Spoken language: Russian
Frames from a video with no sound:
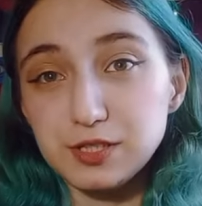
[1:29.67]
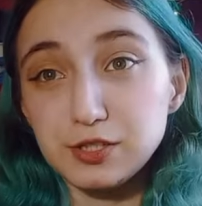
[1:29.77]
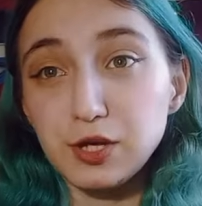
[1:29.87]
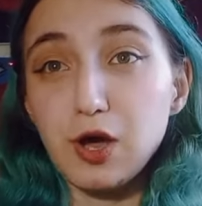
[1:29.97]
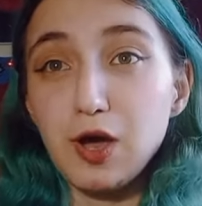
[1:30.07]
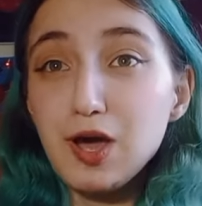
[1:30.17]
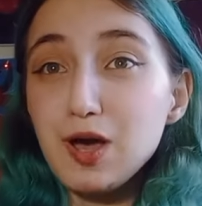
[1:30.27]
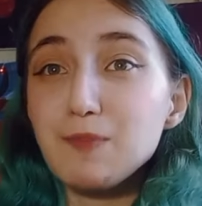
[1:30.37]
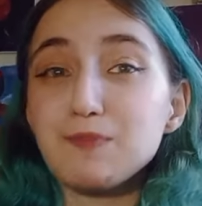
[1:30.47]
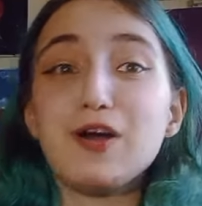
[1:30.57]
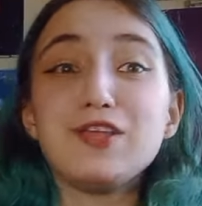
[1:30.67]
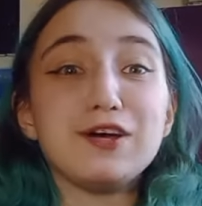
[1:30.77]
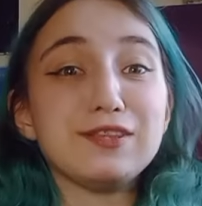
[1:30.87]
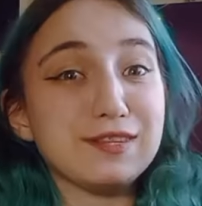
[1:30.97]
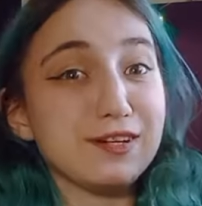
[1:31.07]
Я такая, а,
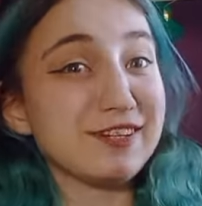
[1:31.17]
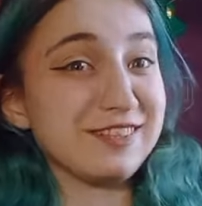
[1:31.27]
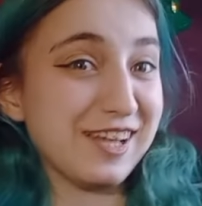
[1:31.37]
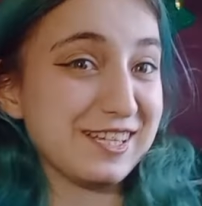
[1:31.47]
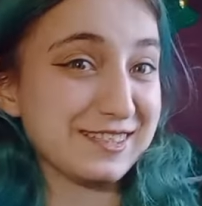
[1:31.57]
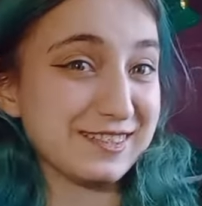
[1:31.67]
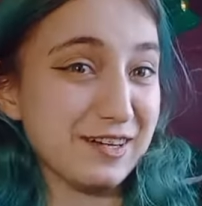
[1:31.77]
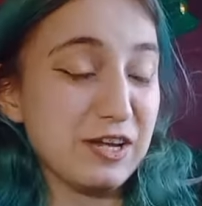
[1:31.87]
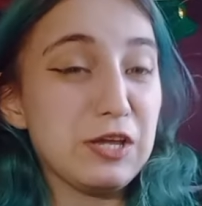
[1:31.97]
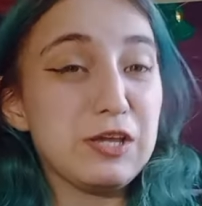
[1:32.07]
понятно, классно.